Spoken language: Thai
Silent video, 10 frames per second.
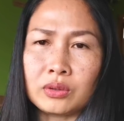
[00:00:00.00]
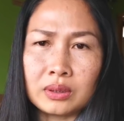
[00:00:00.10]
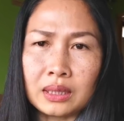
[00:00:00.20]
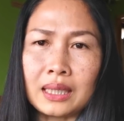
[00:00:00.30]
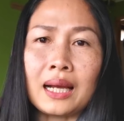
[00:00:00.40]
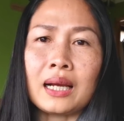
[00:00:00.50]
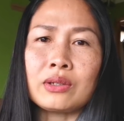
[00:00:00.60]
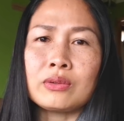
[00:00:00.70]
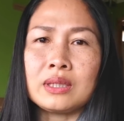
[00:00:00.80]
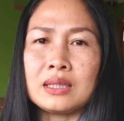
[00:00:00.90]
จนกระทั่ง
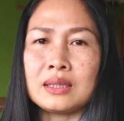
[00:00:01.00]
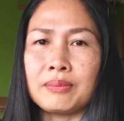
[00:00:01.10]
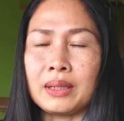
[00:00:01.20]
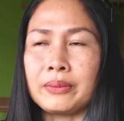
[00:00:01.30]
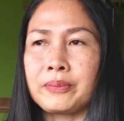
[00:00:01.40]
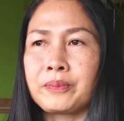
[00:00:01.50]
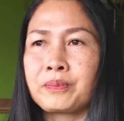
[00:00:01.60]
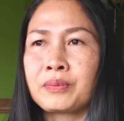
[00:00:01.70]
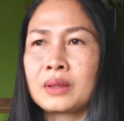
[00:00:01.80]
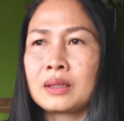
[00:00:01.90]
อายุยี่สิบอะ
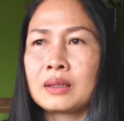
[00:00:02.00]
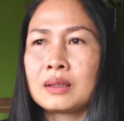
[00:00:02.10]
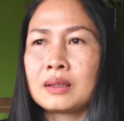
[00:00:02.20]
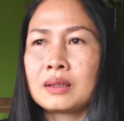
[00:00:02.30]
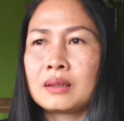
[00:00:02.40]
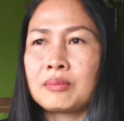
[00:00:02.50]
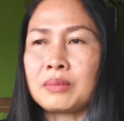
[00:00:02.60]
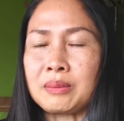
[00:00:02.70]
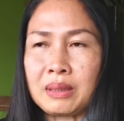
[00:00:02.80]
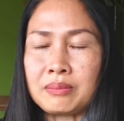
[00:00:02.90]

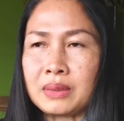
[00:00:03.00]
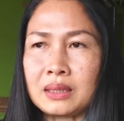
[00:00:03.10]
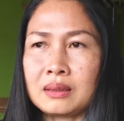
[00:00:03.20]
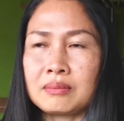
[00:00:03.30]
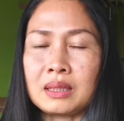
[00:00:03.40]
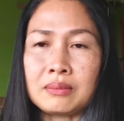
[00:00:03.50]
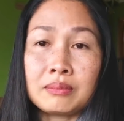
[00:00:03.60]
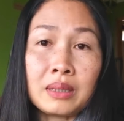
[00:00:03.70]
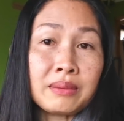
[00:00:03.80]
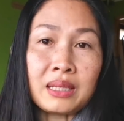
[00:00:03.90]
มันมันมันมัน
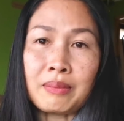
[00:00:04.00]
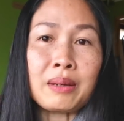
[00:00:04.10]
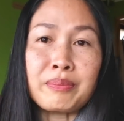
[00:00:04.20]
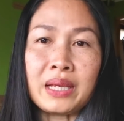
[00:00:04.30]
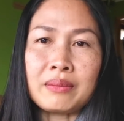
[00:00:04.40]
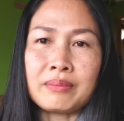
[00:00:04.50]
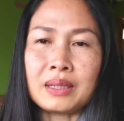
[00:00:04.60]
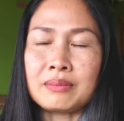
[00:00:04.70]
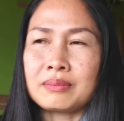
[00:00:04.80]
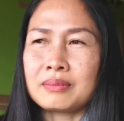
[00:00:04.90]
ไม่สามารถเปลี่ยน
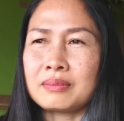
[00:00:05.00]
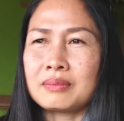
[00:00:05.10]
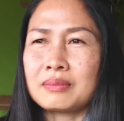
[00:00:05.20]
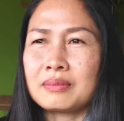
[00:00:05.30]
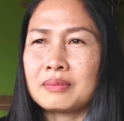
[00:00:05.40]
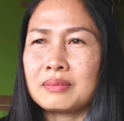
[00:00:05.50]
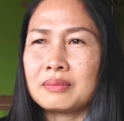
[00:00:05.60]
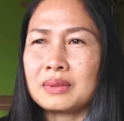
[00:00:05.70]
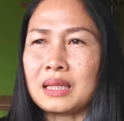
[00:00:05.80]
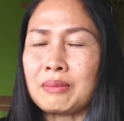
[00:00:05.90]
มัน
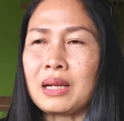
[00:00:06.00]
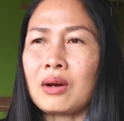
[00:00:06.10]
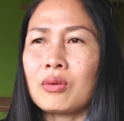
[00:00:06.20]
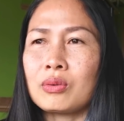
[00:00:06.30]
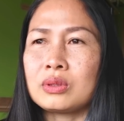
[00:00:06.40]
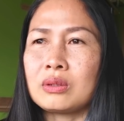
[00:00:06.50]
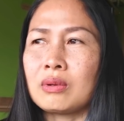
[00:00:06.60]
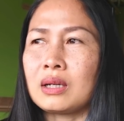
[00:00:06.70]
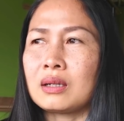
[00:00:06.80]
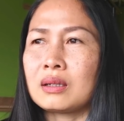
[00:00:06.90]
มันทำให้เรารู้สึก
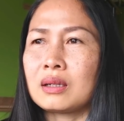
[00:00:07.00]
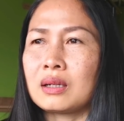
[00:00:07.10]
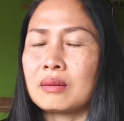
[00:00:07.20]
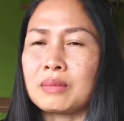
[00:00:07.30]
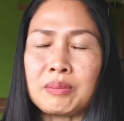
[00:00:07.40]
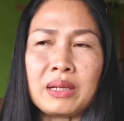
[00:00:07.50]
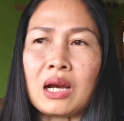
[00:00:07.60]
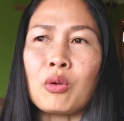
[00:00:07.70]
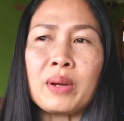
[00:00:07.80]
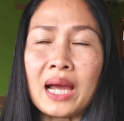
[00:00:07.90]
ว่า มันไม่
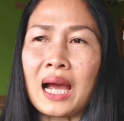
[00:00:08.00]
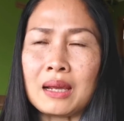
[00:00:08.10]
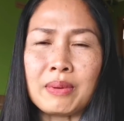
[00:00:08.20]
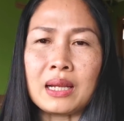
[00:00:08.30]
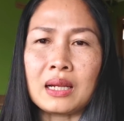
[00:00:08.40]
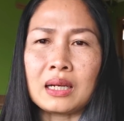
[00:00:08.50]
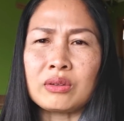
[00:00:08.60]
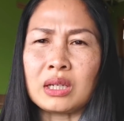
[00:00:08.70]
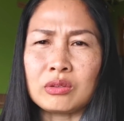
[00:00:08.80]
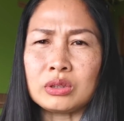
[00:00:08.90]
เขาไม่หายไป เรา
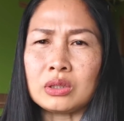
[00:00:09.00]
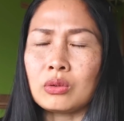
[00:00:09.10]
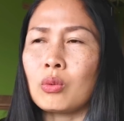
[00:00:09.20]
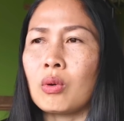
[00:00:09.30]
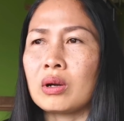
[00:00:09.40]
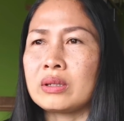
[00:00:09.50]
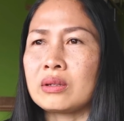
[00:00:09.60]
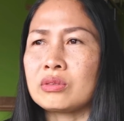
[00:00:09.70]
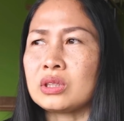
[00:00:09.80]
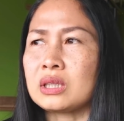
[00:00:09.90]
ยังรู้สึกกลัว เรา
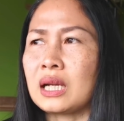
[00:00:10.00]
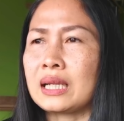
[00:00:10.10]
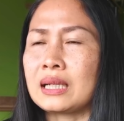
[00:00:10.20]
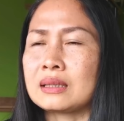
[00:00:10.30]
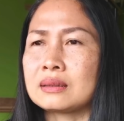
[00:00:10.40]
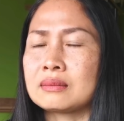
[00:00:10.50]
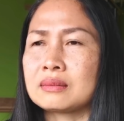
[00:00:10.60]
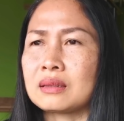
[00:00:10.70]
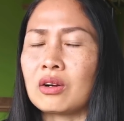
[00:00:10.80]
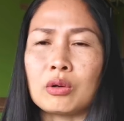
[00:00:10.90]
ยังรู้สึไรทั้ง
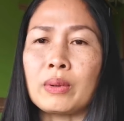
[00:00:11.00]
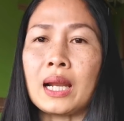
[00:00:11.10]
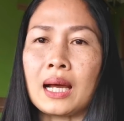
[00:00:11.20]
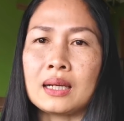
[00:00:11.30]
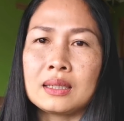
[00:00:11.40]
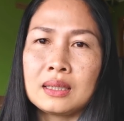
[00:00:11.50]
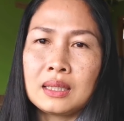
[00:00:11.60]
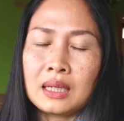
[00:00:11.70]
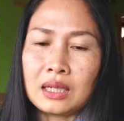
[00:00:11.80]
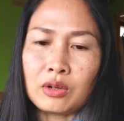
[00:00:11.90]
ตลอดเวลา
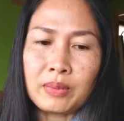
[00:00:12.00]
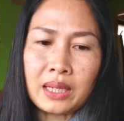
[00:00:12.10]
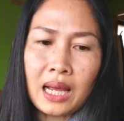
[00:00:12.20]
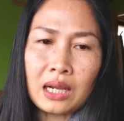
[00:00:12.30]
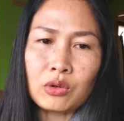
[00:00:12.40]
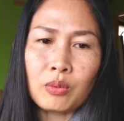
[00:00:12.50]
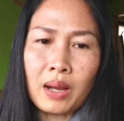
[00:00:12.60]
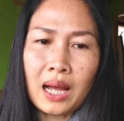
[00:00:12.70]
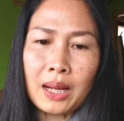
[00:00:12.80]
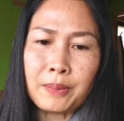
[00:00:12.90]
เราไม่กล้าดู
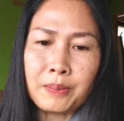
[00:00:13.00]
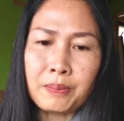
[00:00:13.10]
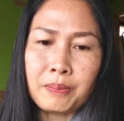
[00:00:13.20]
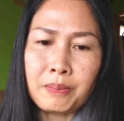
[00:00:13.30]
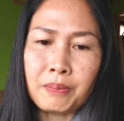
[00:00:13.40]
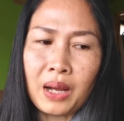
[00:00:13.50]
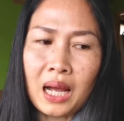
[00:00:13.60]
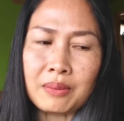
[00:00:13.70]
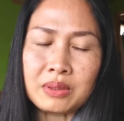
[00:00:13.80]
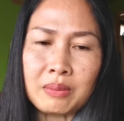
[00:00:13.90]
ภาพ
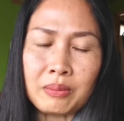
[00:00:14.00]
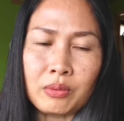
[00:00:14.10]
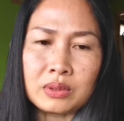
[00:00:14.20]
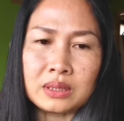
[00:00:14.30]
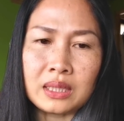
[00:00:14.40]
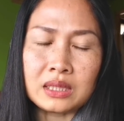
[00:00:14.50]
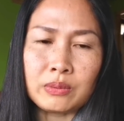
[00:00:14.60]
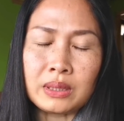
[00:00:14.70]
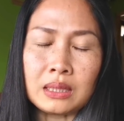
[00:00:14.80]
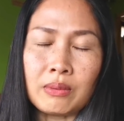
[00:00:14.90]
ภาพที่แบบคนเสีย
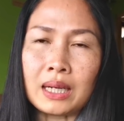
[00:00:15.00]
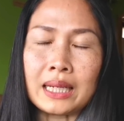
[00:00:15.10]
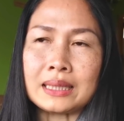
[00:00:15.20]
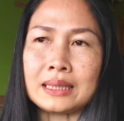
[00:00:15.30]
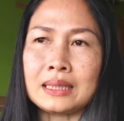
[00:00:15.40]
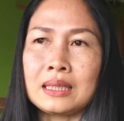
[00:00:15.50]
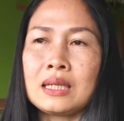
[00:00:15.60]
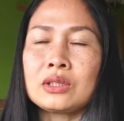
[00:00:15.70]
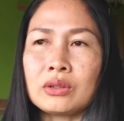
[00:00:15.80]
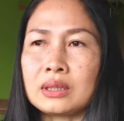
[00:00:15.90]
ชีวิตหรือว่าอะไรทั้งสิ้น
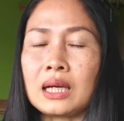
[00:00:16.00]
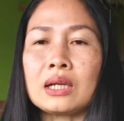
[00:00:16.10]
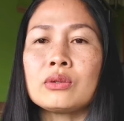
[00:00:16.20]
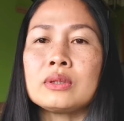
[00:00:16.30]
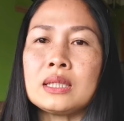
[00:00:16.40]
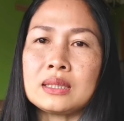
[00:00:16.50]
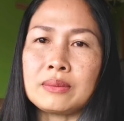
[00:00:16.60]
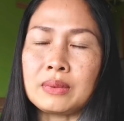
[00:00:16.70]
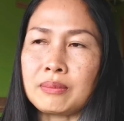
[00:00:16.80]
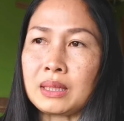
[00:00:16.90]
จนกระทั่งอายุ
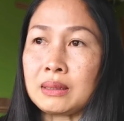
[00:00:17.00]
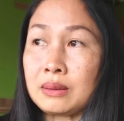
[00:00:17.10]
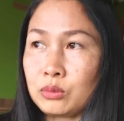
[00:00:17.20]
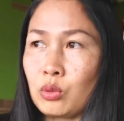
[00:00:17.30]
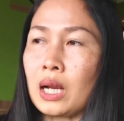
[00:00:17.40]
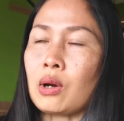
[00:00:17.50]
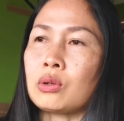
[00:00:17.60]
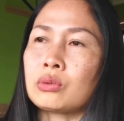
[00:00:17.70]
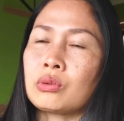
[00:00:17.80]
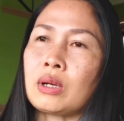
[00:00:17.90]
20นะมันเริ่มทุเลา
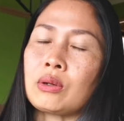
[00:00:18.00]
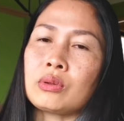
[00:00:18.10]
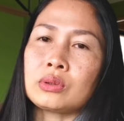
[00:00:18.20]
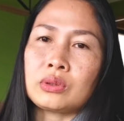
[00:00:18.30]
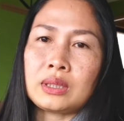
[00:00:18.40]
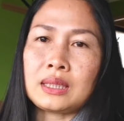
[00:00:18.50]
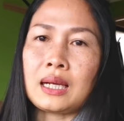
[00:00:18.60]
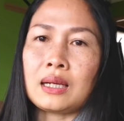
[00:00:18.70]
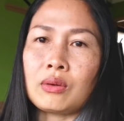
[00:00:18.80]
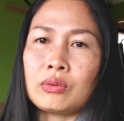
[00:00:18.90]
ลงทุเลาลง จนกระ
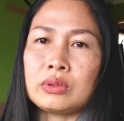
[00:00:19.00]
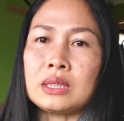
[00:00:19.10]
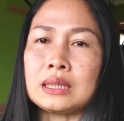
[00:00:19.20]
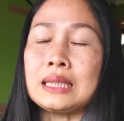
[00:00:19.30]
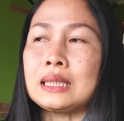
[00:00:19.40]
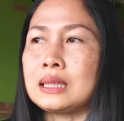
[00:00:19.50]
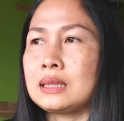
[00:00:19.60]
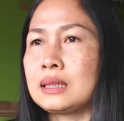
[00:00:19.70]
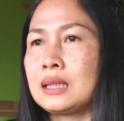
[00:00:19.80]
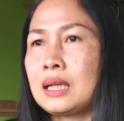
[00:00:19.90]
ทั่งเรารู้สึกดีขึ้
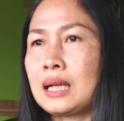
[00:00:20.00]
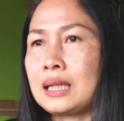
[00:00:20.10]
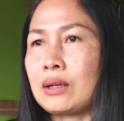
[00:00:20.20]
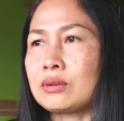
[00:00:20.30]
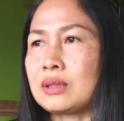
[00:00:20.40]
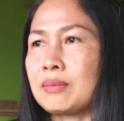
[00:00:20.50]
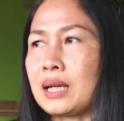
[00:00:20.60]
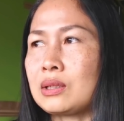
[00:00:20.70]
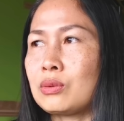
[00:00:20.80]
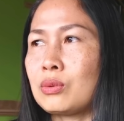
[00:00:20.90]
น เราสา
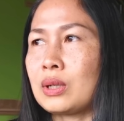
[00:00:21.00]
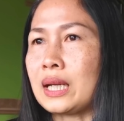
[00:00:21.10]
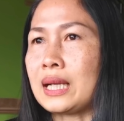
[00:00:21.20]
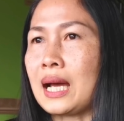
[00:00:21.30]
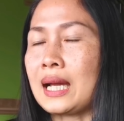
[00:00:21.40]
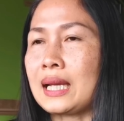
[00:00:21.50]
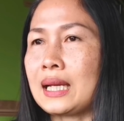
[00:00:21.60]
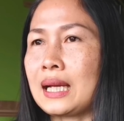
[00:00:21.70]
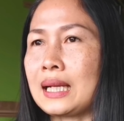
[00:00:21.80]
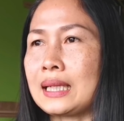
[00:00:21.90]
มารถดูอะไรได้
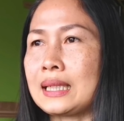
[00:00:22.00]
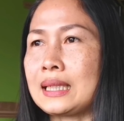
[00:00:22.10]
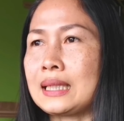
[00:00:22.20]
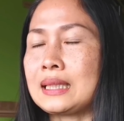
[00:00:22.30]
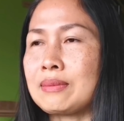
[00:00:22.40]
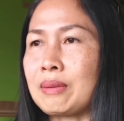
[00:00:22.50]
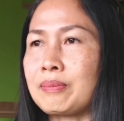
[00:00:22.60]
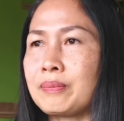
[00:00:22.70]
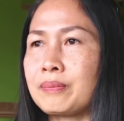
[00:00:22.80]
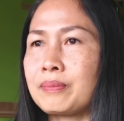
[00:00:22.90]
อะไรที่แบบ
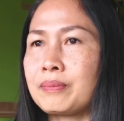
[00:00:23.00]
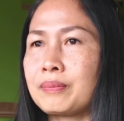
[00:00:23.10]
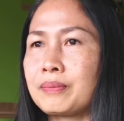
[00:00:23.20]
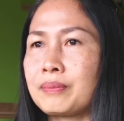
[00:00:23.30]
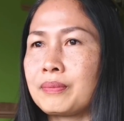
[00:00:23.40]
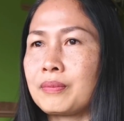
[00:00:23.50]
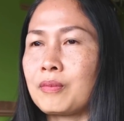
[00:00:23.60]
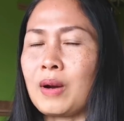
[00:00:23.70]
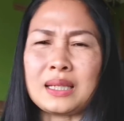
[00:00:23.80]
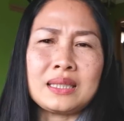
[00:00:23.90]

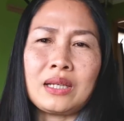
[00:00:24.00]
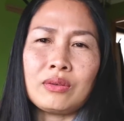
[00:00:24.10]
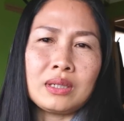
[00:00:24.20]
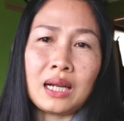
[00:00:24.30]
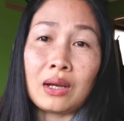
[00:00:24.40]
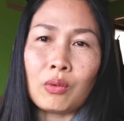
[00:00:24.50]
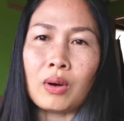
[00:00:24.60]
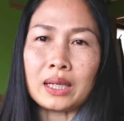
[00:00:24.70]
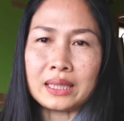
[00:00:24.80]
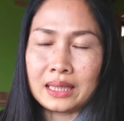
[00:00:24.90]
หวาดเสียวหรือน่ากลั
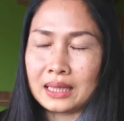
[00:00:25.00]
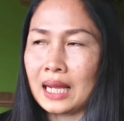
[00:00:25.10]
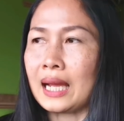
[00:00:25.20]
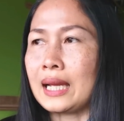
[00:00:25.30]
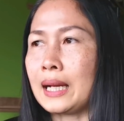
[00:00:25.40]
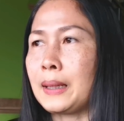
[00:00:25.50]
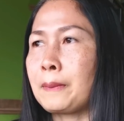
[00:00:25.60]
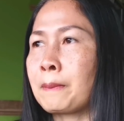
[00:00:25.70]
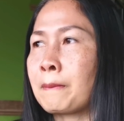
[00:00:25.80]
วอะไรอย่างนั้นได้ค่ะ